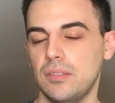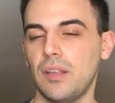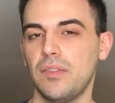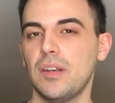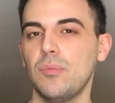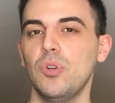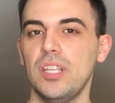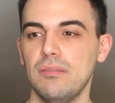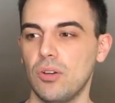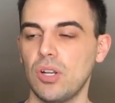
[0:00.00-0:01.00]
Sta fermo
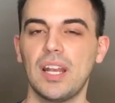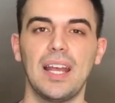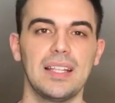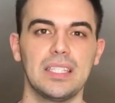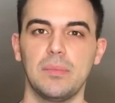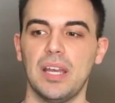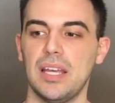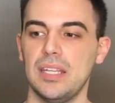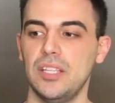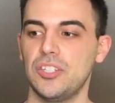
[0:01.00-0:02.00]
lì con la ragazza,
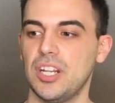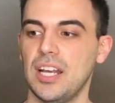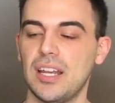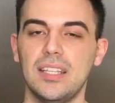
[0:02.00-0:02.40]
magari cercare